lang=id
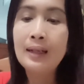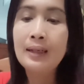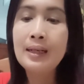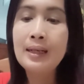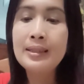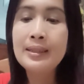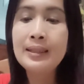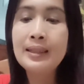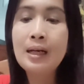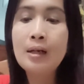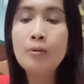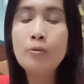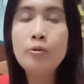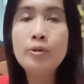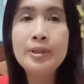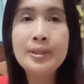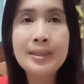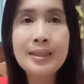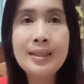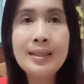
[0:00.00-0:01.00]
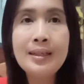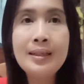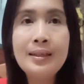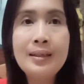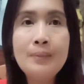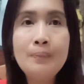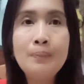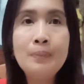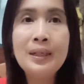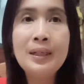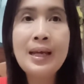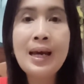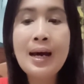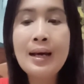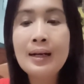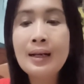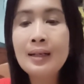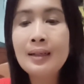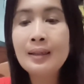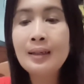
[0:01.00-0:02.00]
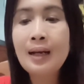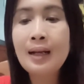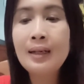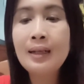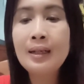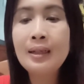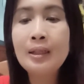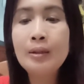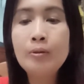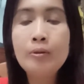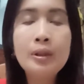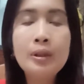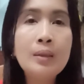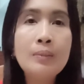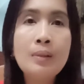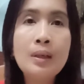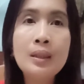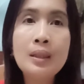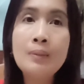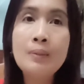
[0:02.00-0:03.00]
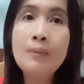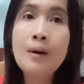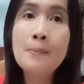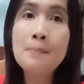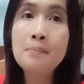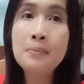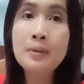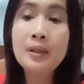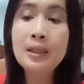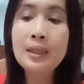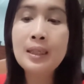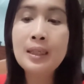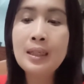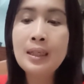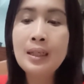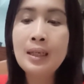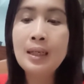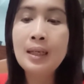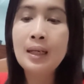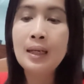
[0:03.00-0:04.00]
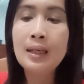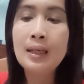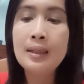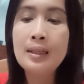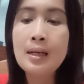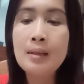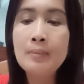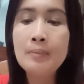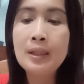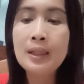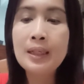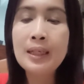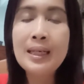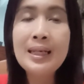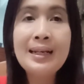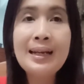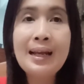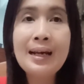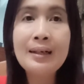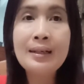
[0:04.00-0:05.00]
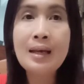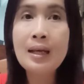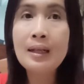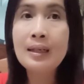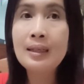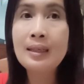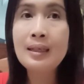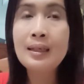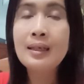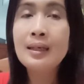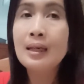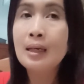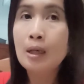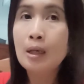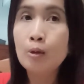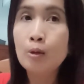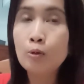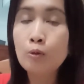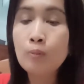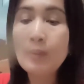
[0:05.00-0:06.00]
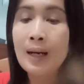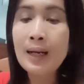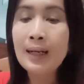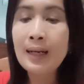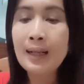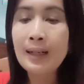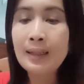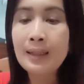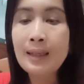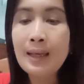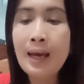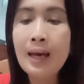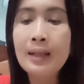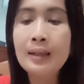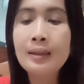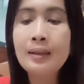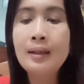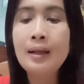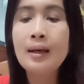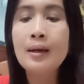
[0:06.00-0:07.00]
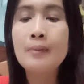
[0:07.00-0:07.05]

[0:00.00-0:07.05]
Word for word: Nah, jika kucing peliharaan kalian itu tiba-tiba pergi dan menghilang dari rumah kalian,